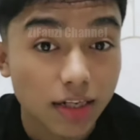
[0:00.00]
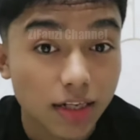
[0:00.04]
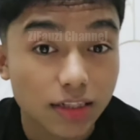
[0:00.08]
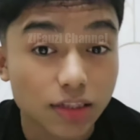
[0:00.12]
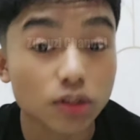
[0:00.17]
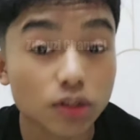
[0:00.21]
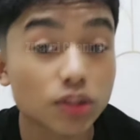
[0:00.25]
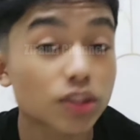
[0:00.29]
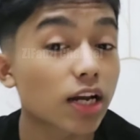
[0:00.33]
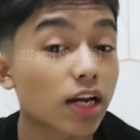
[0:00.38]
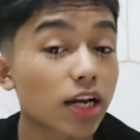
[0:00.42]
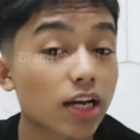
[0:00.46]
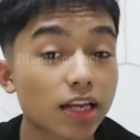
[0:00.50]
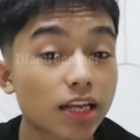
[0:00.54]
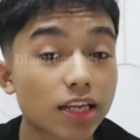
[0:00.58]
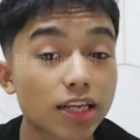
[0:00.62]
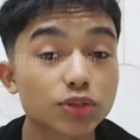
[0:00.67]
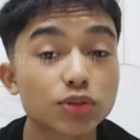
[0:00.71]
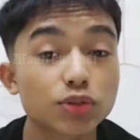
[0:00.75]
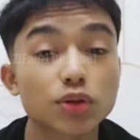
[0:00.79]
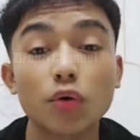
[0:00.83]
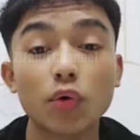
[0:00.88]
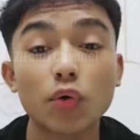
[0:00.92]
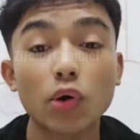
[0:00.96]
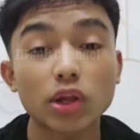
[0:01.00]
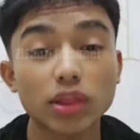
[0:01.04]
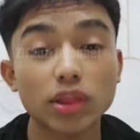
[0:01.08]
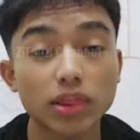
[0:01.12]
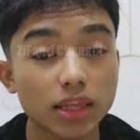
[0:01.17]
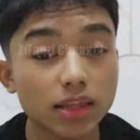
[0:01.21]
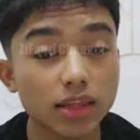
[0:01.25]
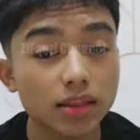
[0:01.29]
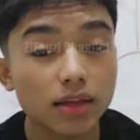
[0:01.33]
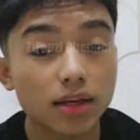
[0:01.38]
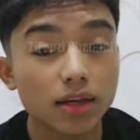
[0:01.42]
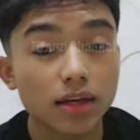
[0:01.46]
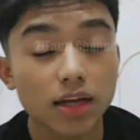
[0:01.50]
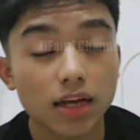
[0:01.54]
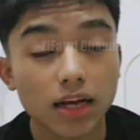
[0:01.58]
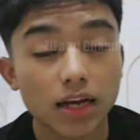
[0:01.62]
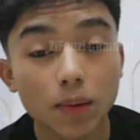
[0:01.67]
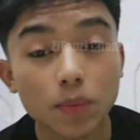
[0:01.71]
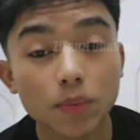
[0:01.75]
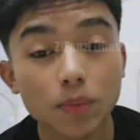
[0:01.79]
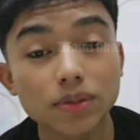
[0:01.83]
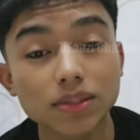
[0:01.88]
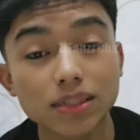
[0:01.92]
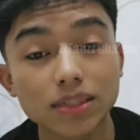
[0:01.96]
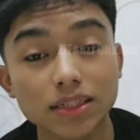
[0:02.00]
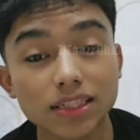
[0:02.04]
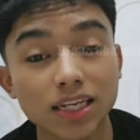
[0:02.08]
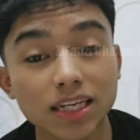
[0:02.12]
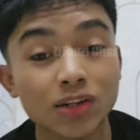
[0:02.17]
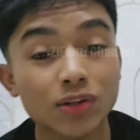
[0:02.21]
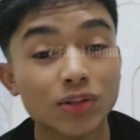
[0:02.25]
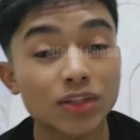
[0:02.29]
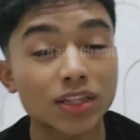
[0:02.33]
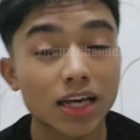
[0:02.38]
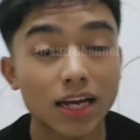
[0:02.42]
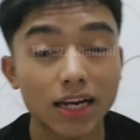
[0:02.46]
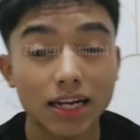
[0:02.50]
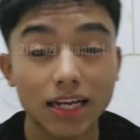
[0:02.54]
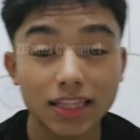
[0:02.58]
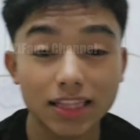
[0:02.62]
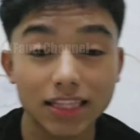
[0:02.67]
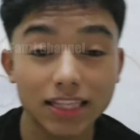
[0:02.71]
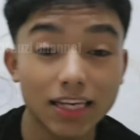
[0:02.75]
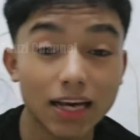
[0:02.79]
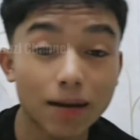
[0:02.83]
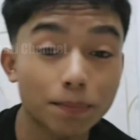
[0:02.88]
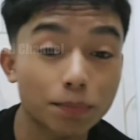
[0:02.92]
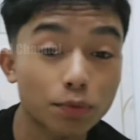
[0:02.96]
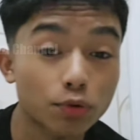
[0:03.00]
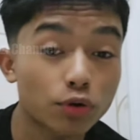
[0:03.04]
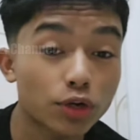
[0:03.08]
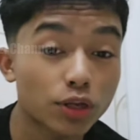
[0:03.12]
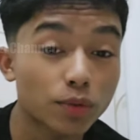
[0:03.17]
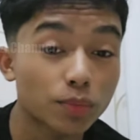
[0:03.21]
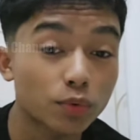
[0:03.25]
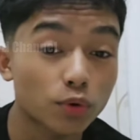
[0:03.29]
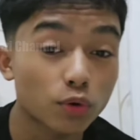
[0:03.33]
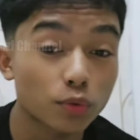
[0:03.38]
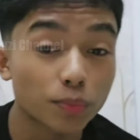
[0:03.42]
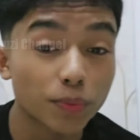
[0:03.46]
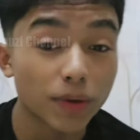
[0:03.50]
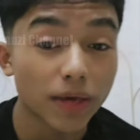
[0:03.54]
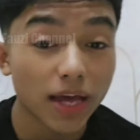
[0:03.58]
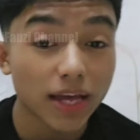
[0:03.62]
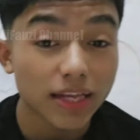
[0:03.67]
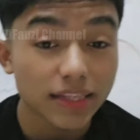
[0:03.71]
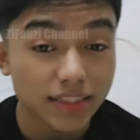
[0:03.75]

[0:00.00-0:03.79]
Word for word: terus harganya juga worth it kamu bisa check out di harga tiga puluh ribu rupiah